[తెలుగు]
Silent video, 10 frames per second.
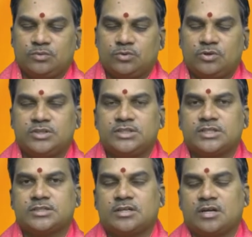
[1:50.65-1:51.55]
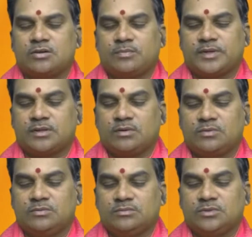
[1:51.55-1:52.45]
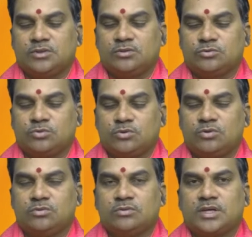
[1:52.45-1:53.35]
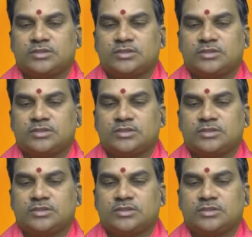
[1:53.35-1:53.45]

గురుడు జ్యేష్ఠ నాలుగో పాదంలోను శుక్రుడు